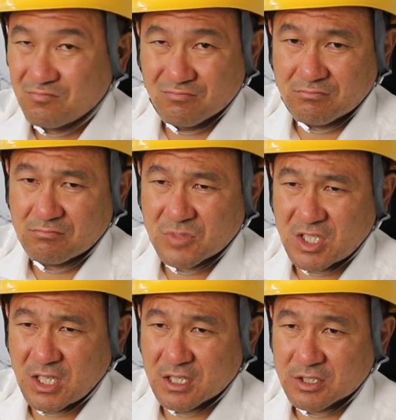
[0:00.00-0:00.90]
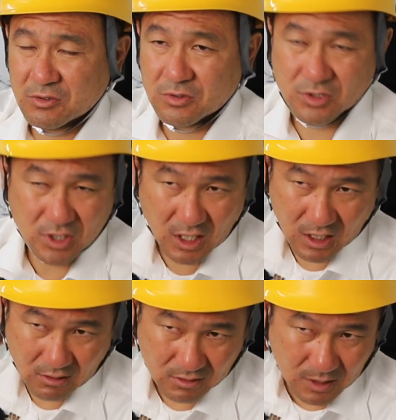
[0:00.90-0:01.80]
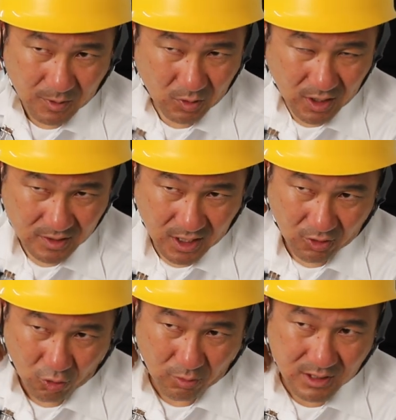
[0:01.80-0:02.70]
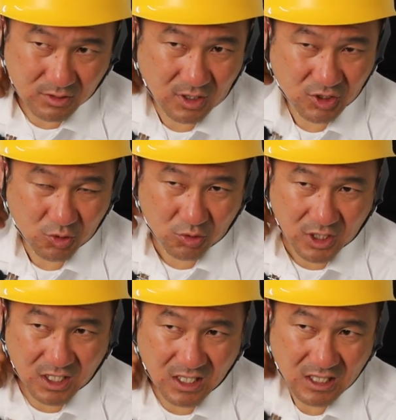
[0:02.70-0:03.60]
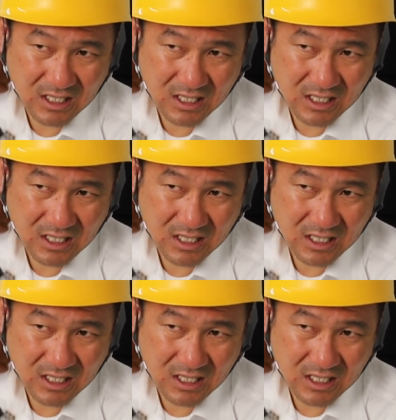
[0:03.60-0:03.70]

うん、綺麗な仕事してやっぱお客さん喜ばすのが仕事だね